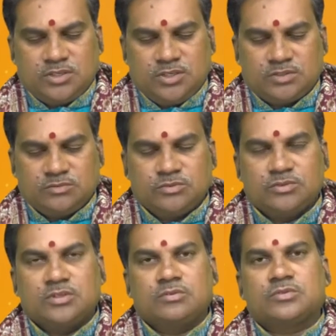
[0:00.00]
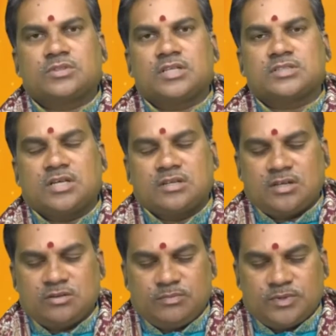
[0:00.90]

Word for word: కేతు ఉత్తరాషాఢ నాలుగో